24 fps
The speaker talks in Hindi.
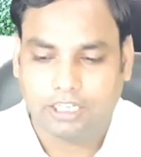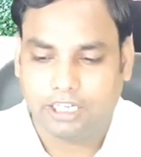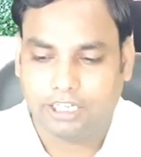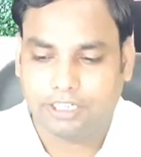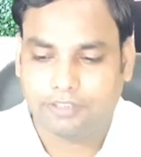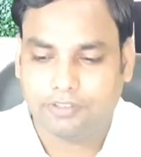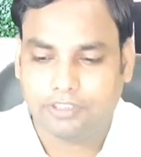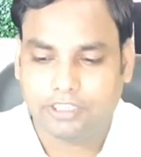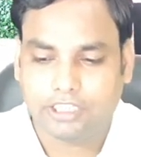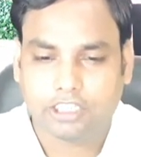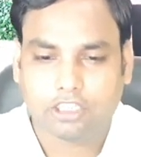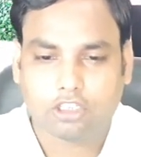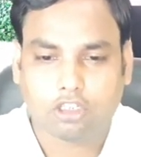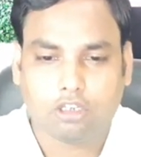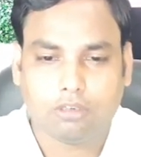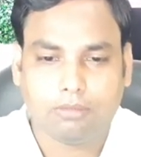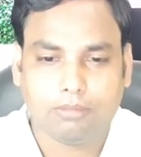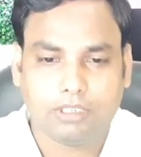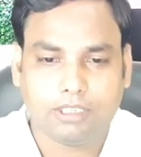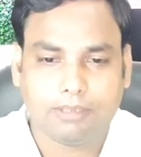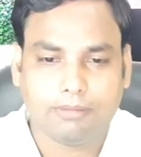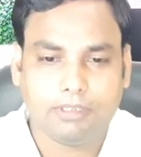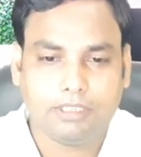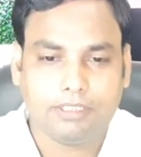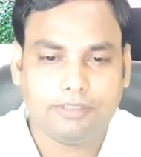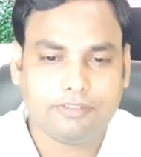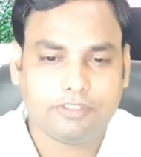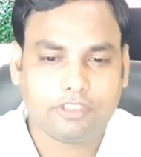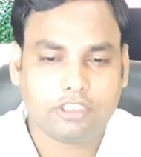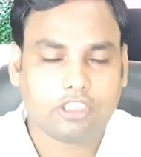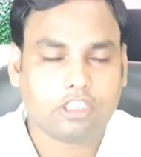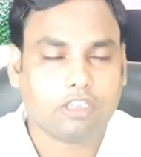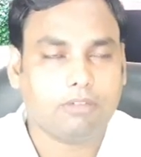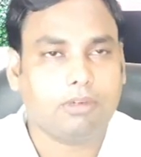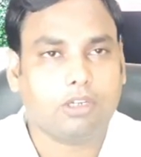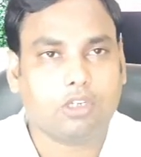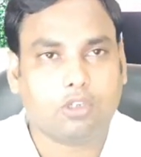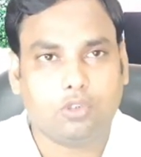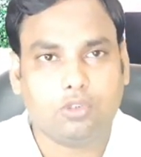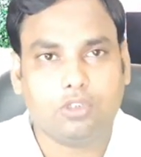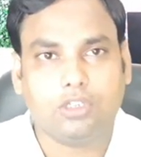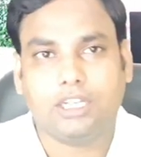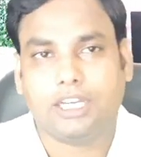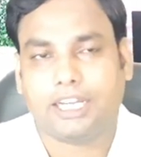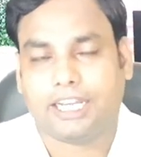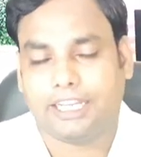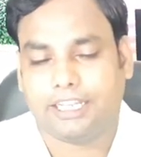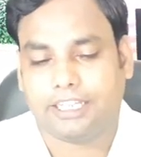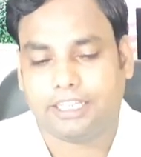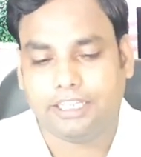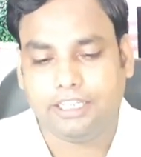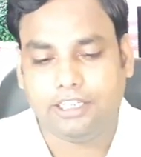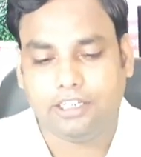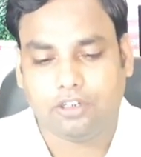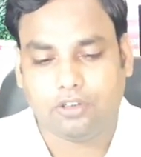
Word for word: इन्वर्टेड कॉमा डबल इन्वर्टेड कॉमा कोड लगाएंगे